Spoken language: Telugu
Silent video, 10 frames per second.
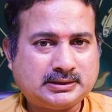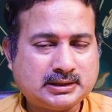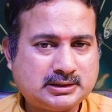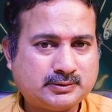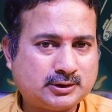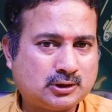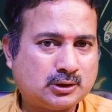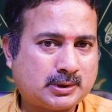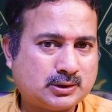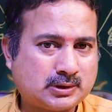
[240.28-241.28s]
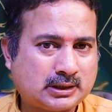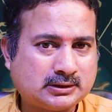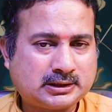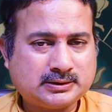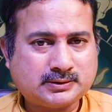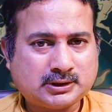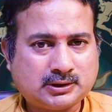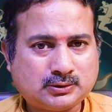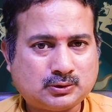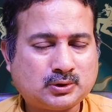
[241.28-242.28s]
నిత్య జీవితంలో మన అందరి
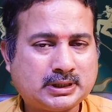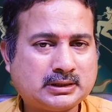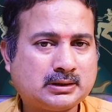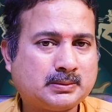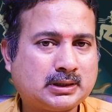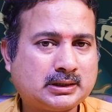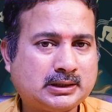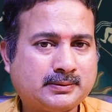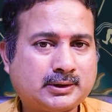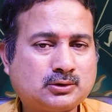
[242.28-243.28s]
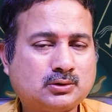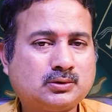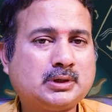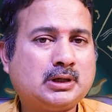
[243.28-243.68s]
జీవితంలో ఎదుర్కొనేది అనమాట ఎవరితో